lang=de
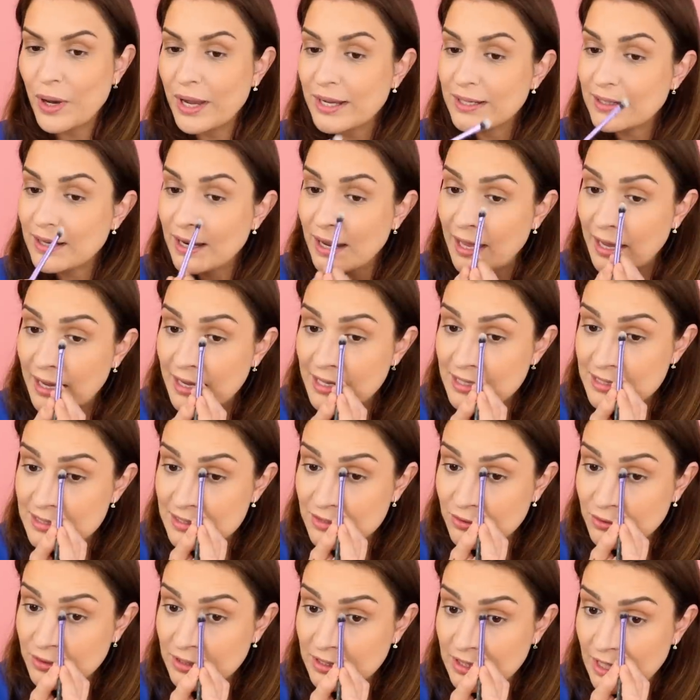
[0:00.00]
White
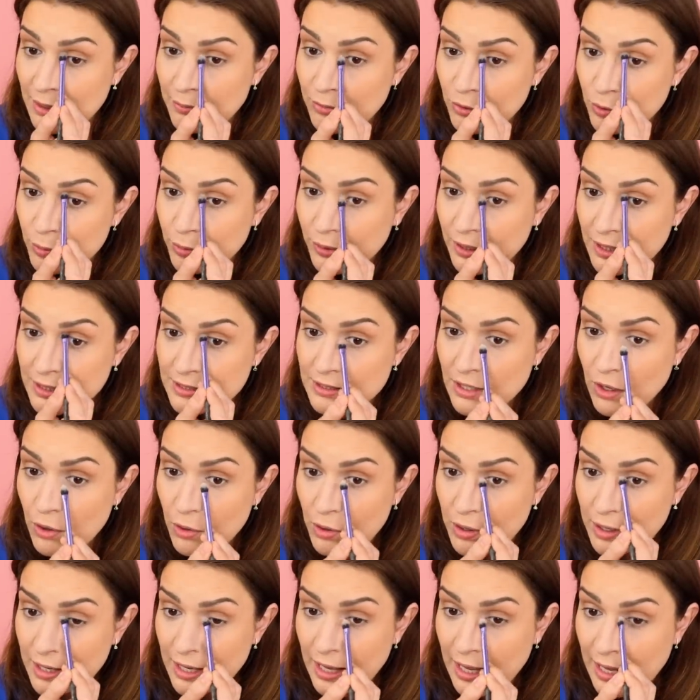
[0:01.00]
Lies. Und ich habe übrigens
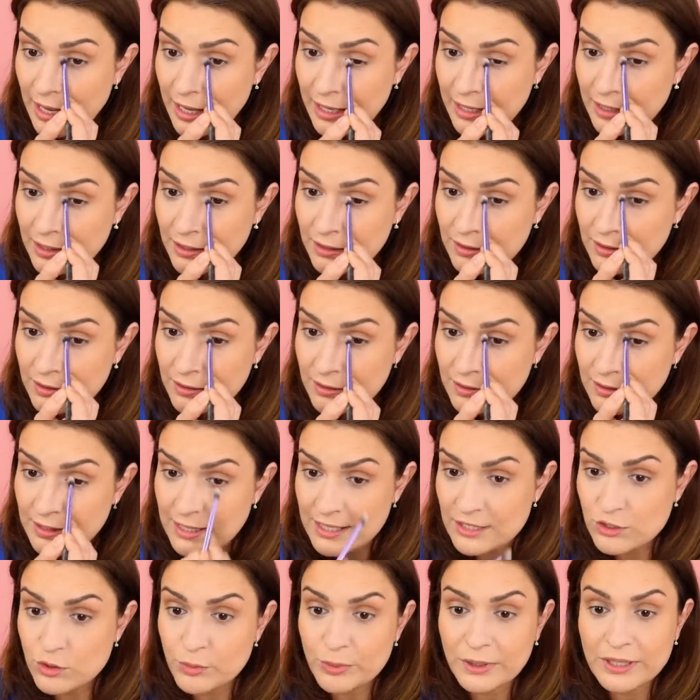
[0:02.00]
auch kein,
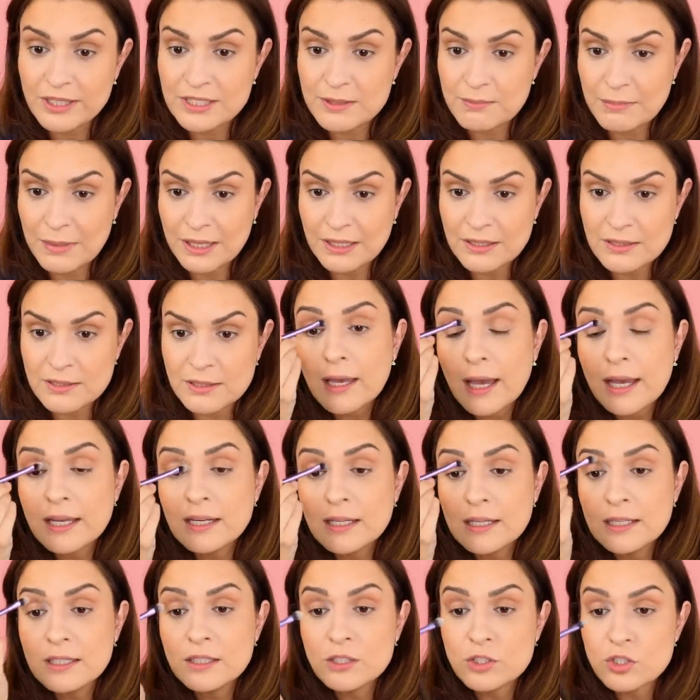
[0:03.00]
der ist übrigens matt,
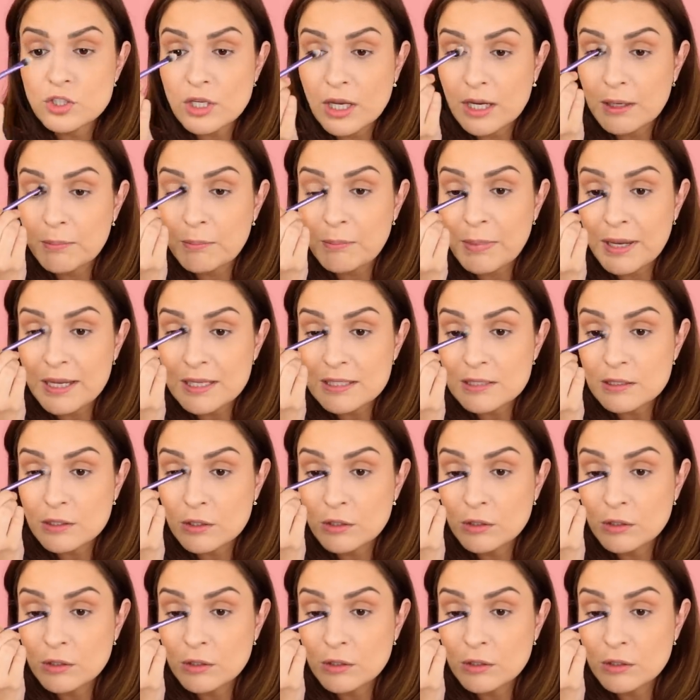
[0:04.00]
keine Lidschatten Base